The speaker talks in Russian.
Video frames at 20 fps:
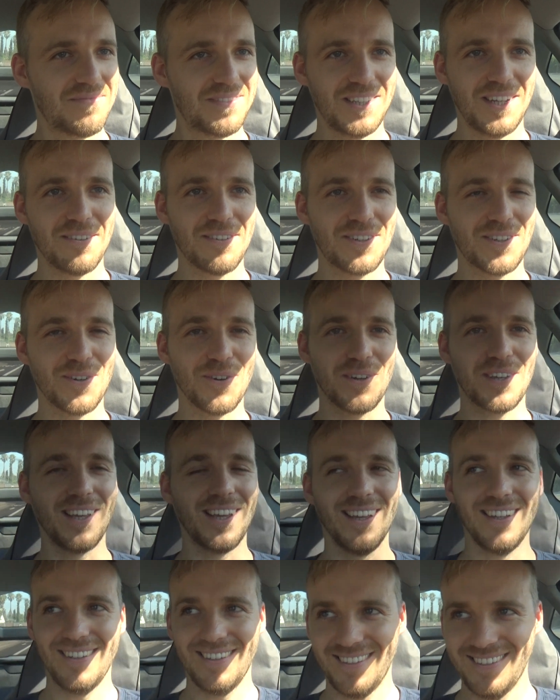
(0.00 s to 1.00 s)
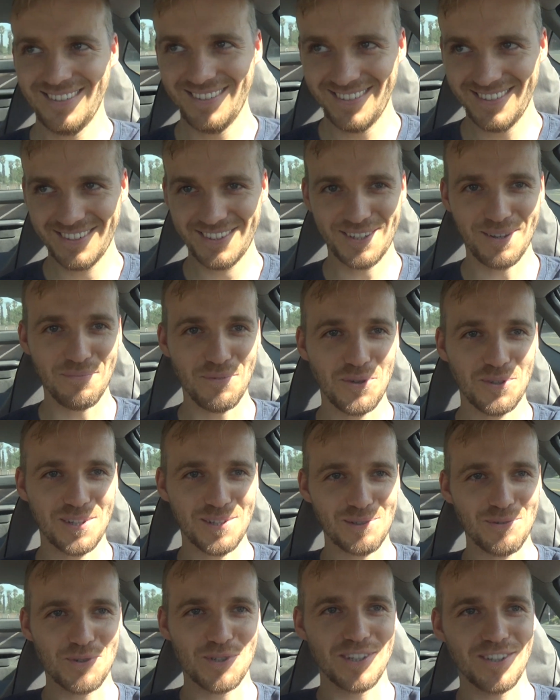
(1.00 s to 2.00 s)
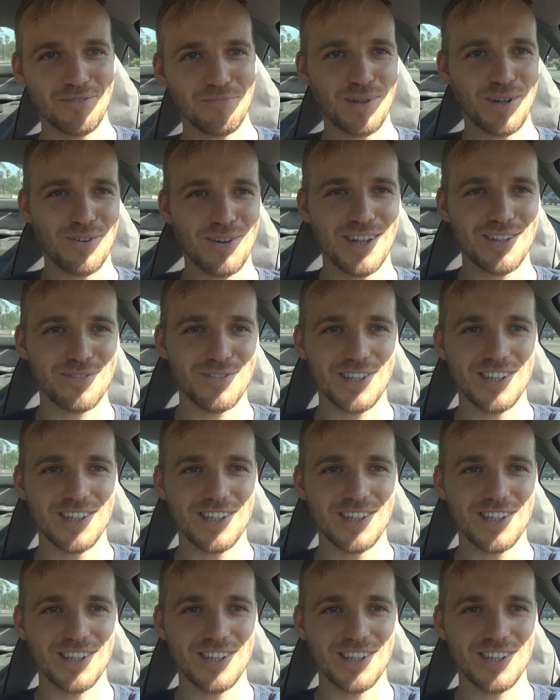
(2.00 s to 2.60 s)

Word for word: Я в шоке. Со мной это случилось первый раз в